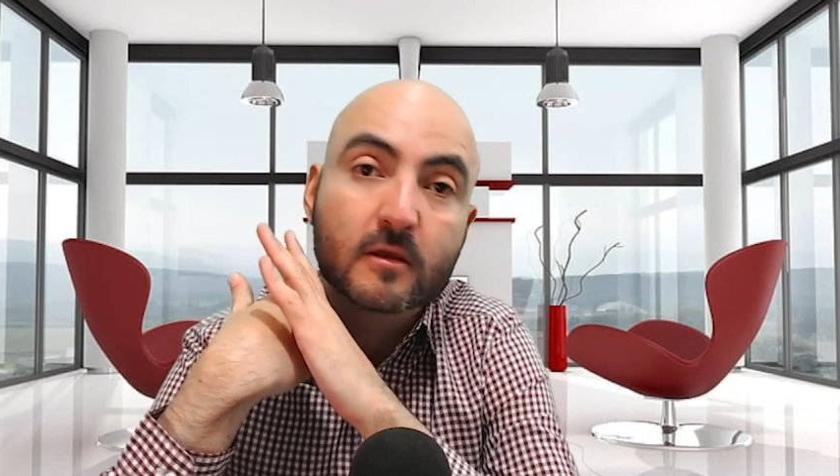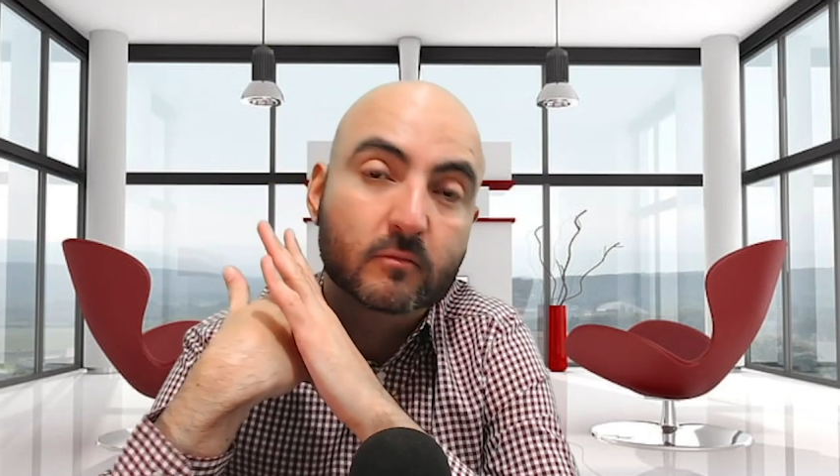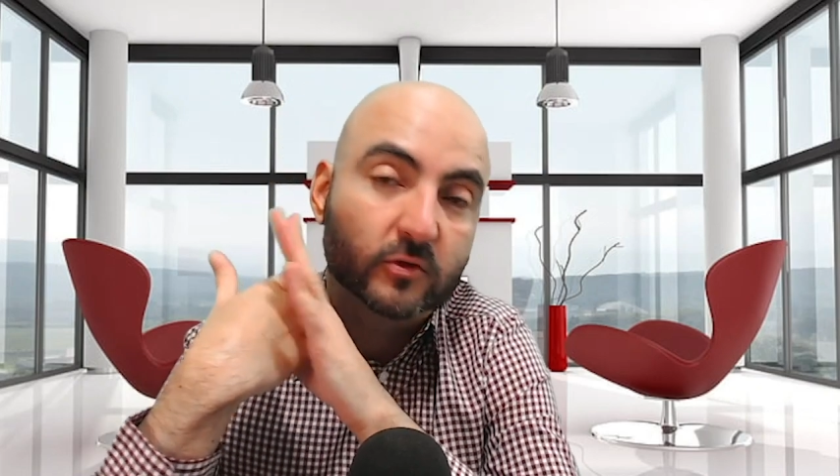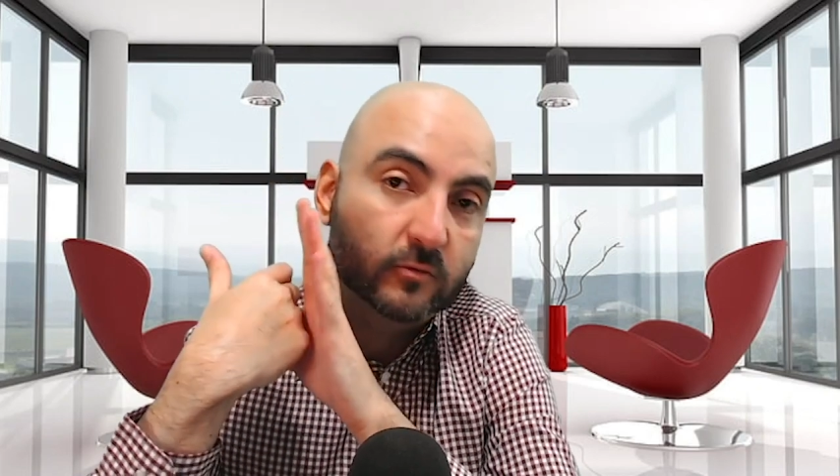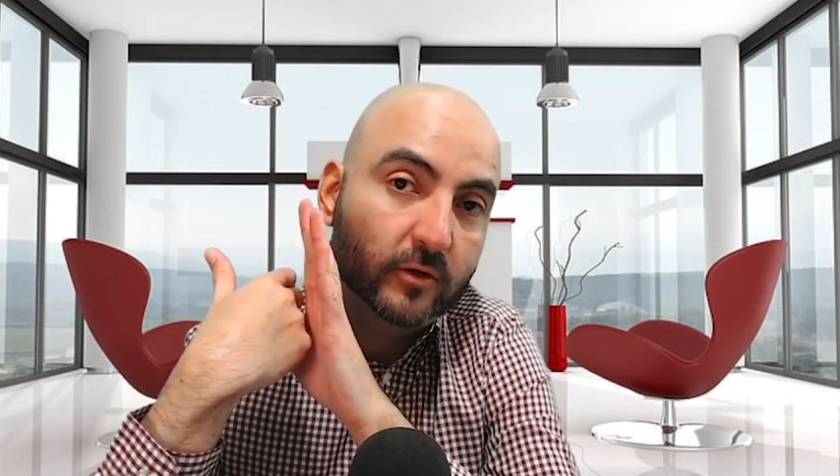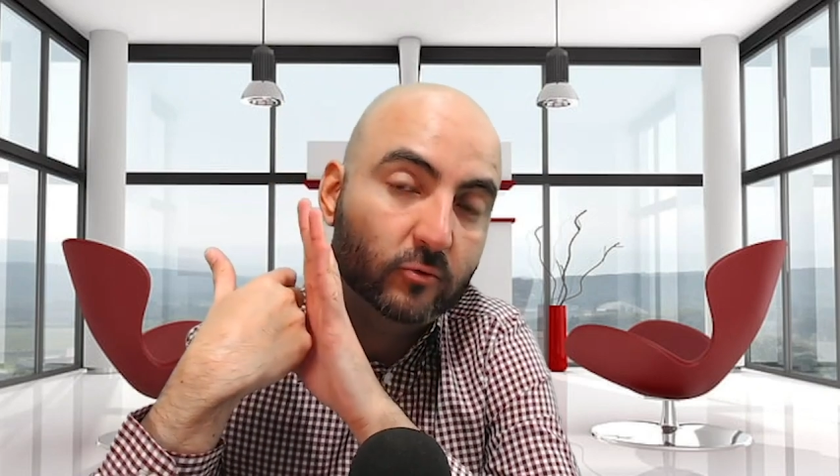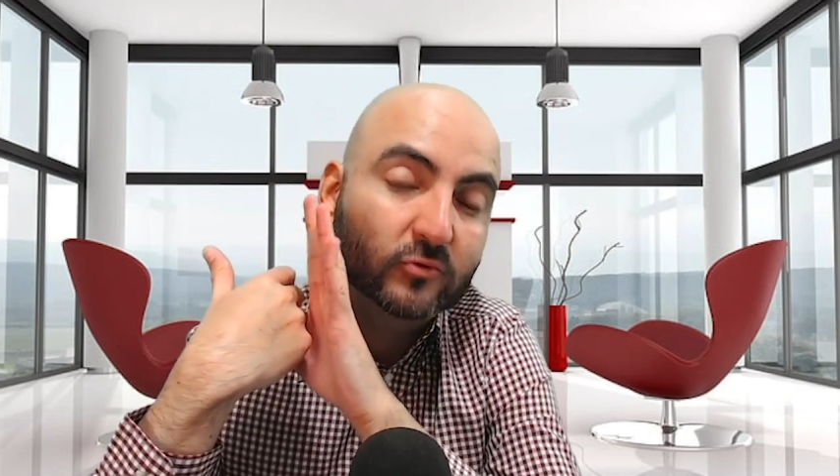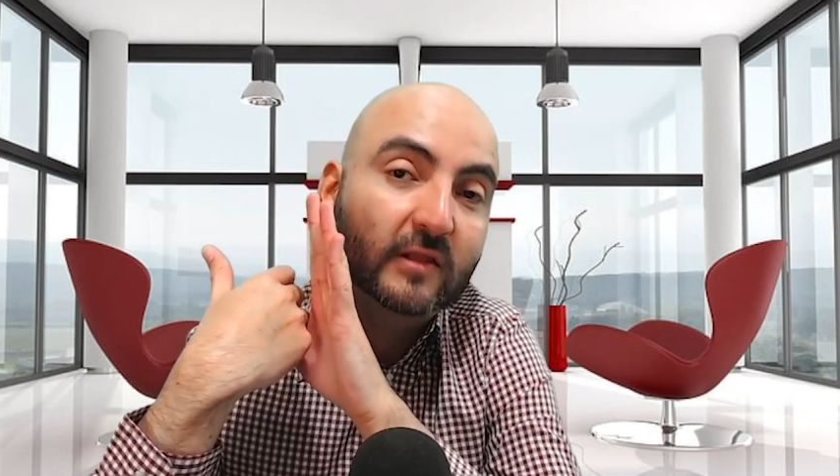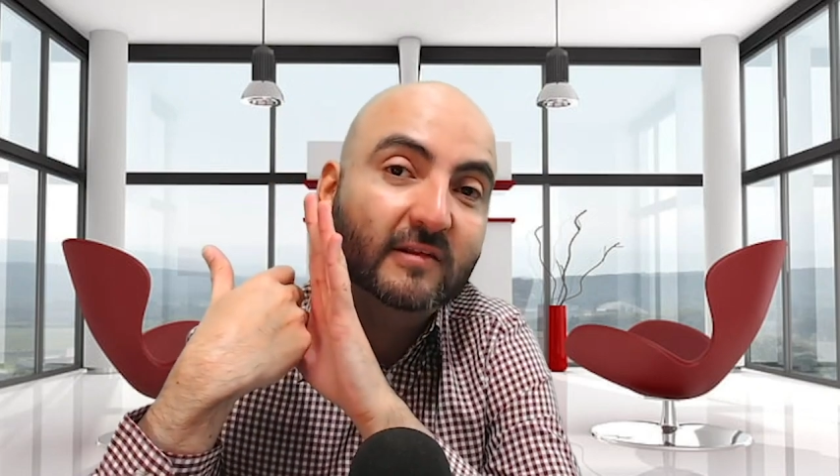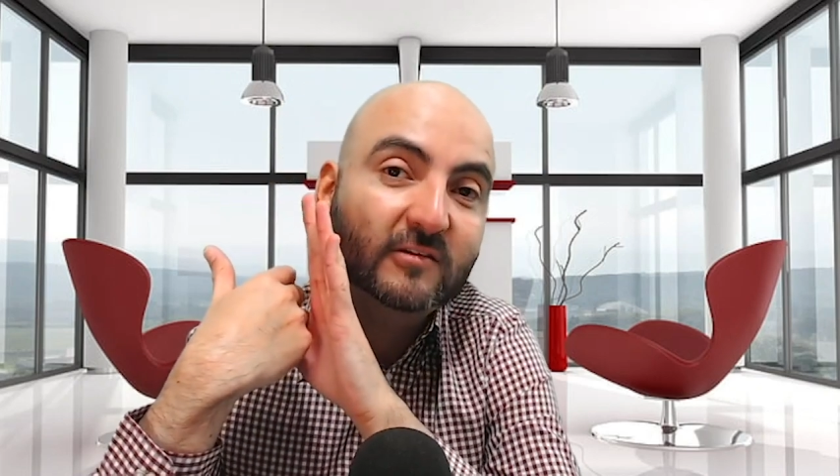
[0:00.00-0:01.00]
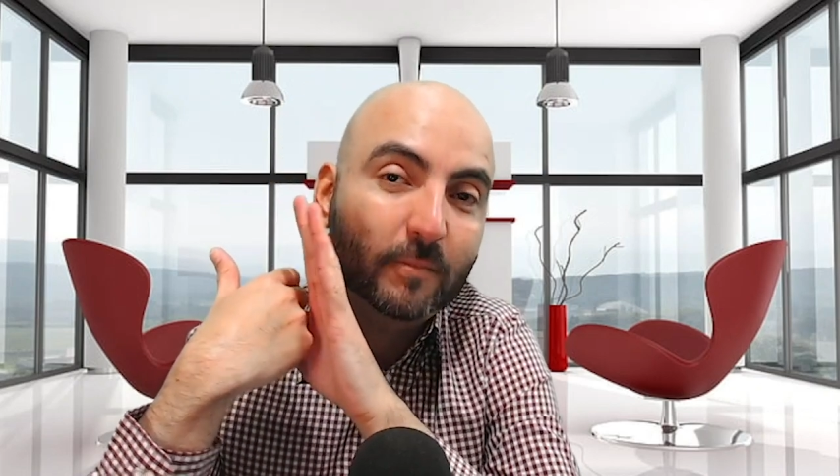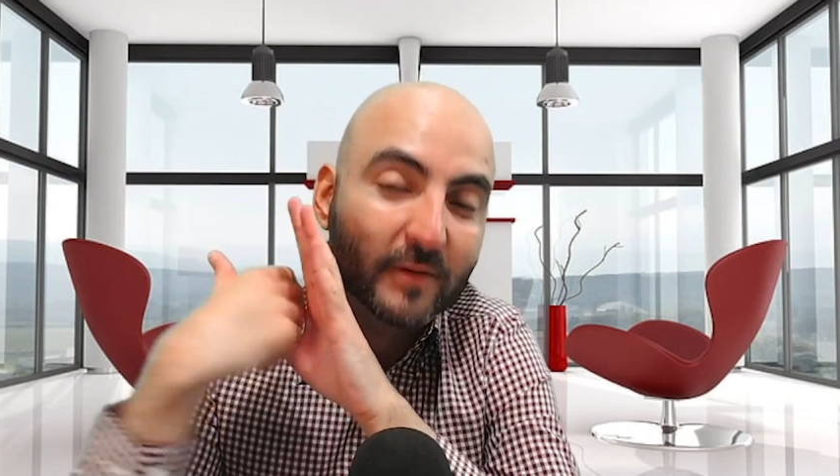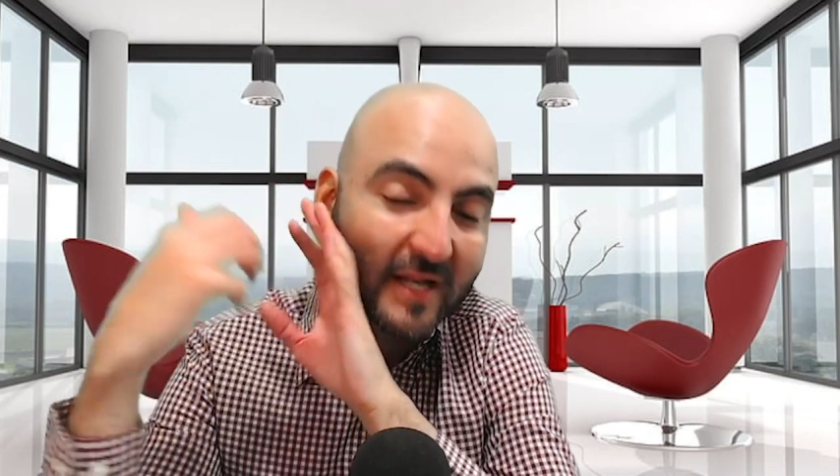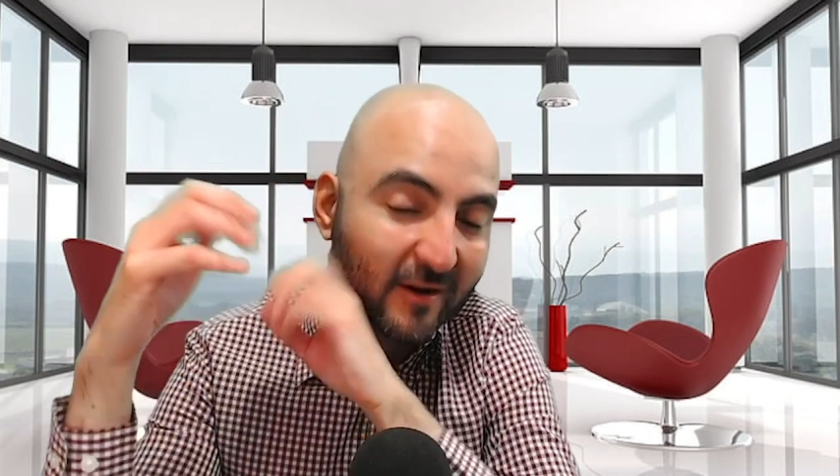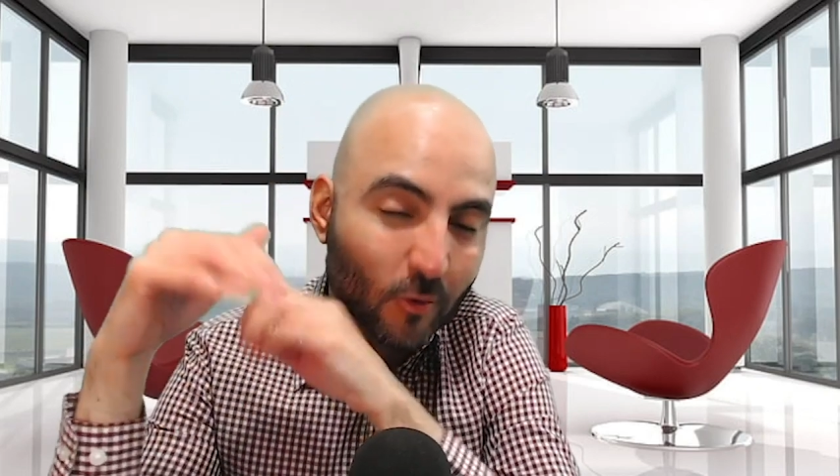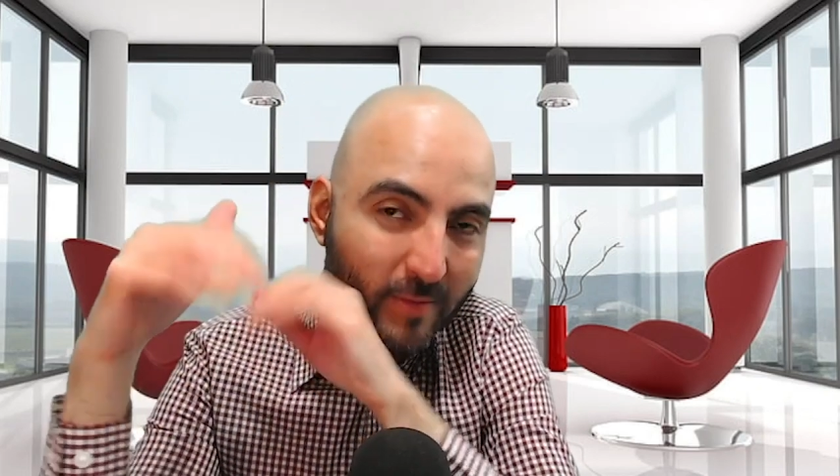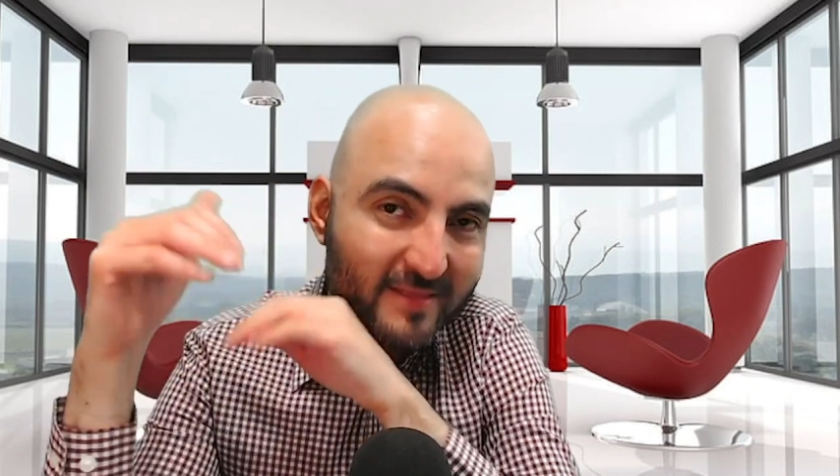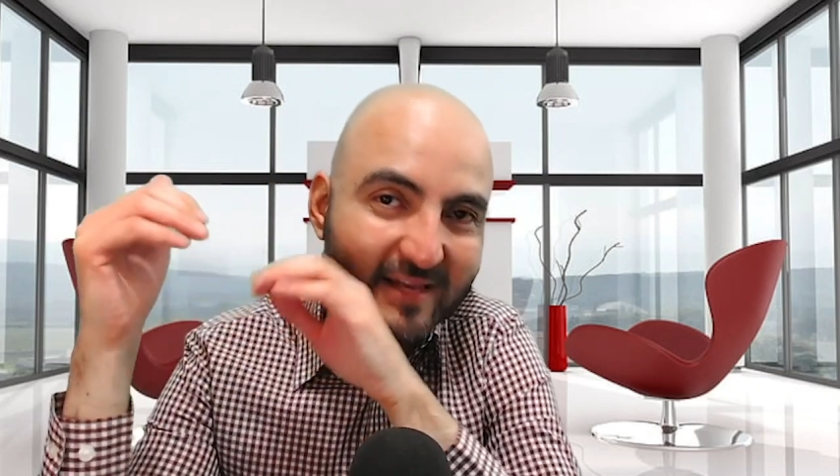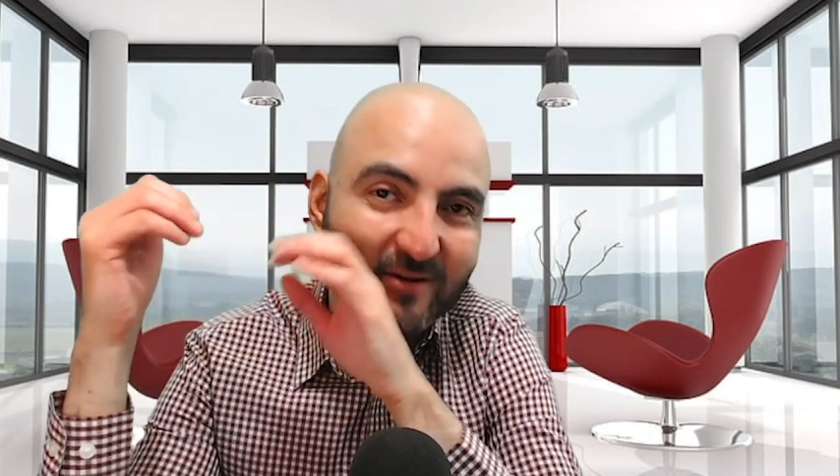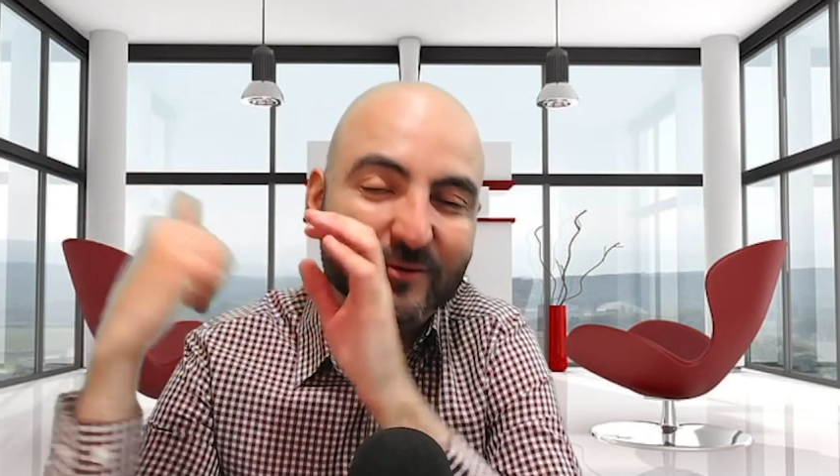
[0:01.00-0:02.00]
Pues bueno, ¿ustedes qué opinan?
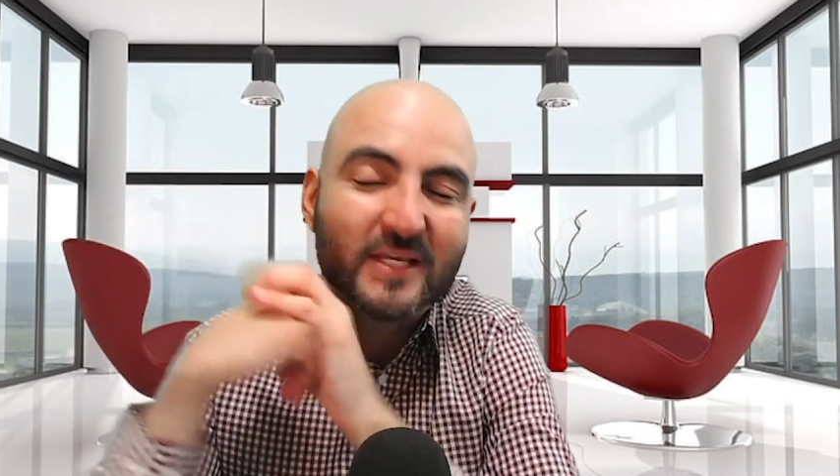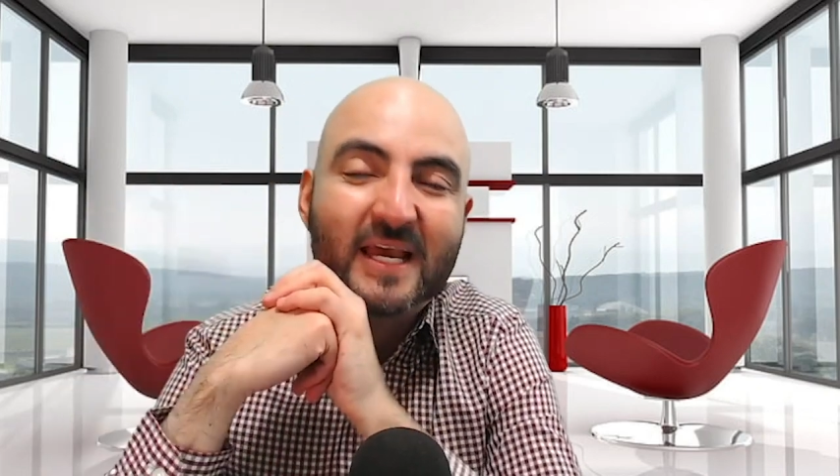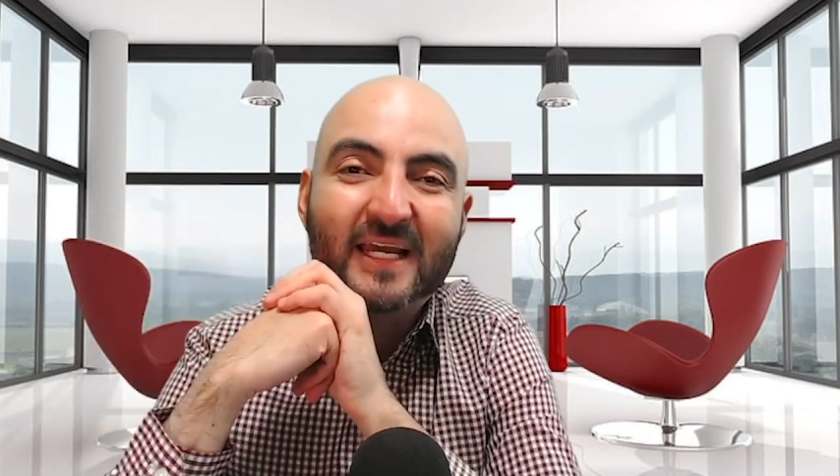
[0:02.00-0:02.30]
Coméntenos.